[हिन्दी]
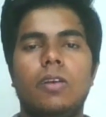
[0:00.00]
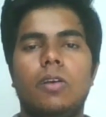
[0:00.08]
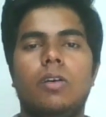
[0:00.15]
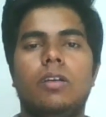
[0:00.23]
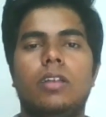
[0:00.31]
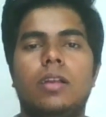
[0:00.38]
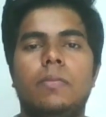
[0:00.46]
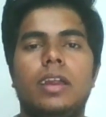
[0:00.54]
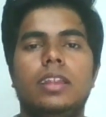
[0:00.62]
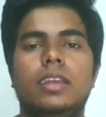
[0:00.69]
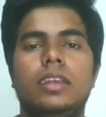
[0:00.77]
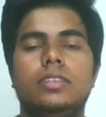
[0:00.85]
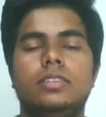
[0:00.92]
और हमारे
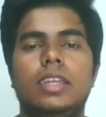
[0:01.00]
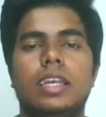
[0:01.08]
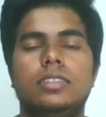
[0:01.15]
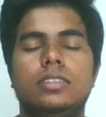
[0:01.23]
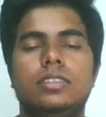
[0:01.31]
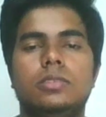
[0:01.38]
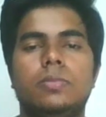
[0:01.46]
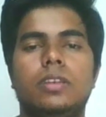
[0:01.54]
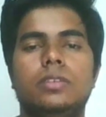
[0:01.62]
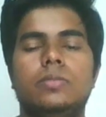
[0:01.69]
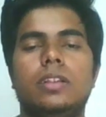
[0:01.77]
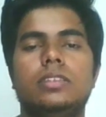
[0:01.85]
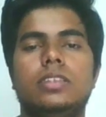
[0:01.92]
गैजेट्स
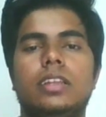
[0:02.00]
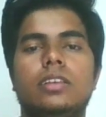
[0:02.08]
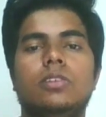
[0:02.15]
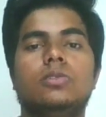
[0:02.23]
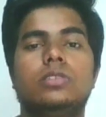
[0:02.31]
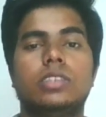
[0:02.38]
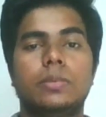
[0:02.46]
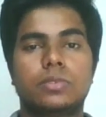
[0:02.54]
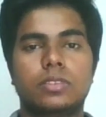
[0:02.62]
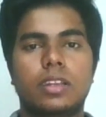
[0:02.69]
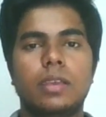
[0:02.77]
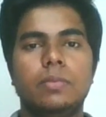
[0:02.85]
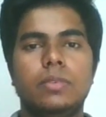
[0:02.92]
प्रिंसिपल चैनल को
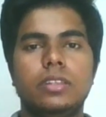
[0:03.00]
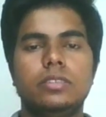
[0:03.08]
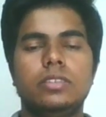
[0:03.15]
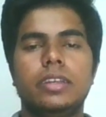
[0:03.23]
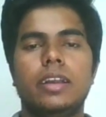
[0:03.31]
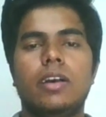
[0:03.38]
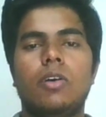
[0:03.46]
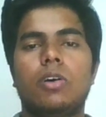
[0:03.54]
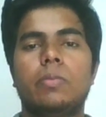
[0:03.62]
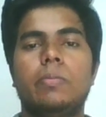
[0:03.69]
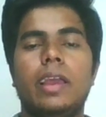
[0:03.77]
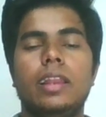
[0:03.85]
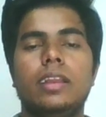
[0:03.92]
सब्सक्राइब कीजिएगा और
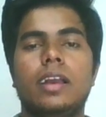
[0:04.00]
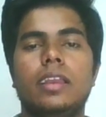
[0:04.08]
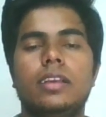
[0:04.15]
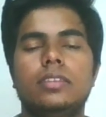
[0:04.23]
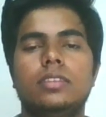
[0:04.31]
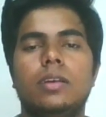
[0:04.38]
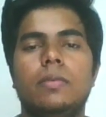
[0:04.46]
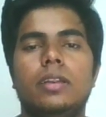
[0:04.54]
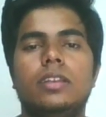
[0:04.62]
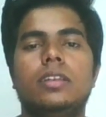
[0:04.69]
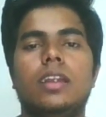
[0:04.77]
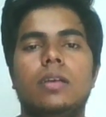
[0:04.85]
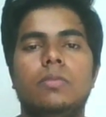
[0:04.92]
बेल का आइकन दबाना
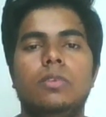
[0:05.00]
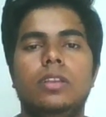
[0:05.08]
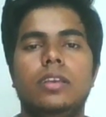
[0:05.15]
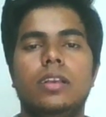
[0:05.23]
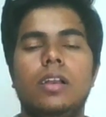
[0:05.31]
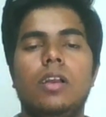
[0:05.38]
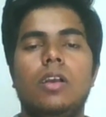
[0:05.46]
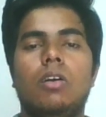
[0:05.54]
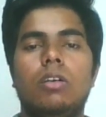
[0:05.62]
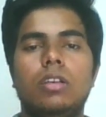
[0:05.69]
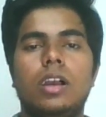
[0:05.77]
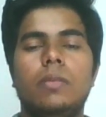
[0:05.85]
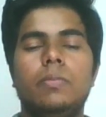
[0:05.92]
ना भूलिए और
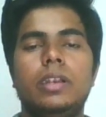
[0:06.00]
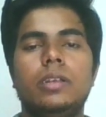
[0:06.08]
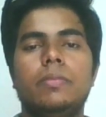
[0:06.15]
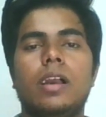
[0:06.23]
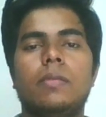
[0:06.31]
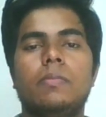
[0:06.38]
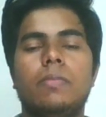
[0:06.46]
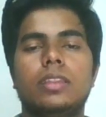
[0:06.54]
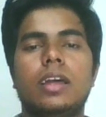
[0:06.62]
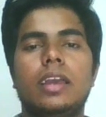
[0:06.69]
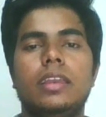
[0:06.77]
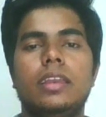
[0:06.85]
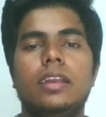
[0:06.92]
कमेंट में आप
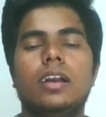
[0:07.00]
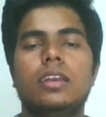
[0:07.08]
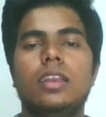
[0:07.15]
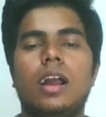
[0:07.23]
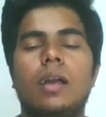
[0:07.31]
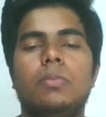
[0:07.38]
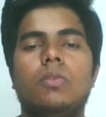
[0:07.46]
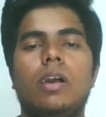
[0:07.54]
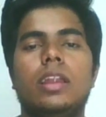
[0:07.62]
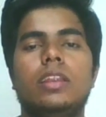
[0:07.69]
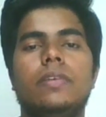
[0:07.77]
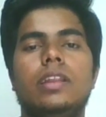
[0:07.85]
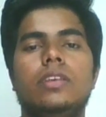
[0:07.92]
बताइएगा कि आपको
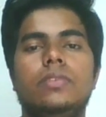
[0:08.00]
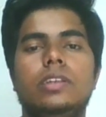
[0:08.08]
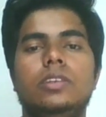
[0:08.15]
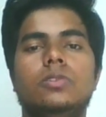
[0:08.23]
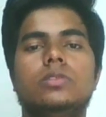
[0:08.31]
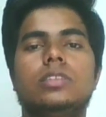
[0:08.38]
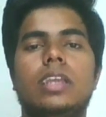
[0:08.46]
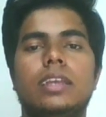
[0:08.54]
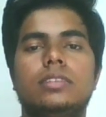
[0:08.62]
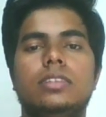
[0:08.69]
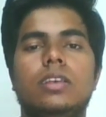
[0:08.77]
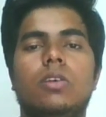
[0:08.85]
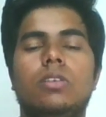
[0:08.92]
आने वाली वीडियोस
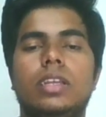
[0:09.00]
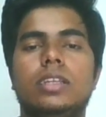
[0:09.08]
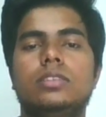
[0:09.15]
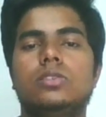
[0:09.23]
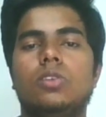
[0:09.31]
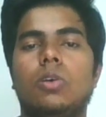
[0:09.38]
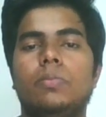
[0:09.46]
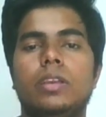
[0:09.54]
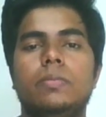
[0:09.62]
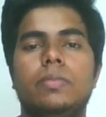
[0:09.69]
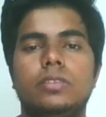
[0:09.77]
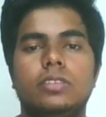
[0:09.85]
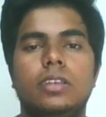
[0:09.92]
कैसी और किस टॉपिक
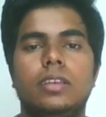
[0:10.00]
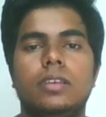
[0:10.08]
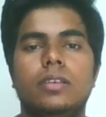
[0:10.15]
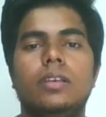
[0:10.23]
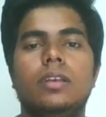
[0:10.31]
पे चाहिए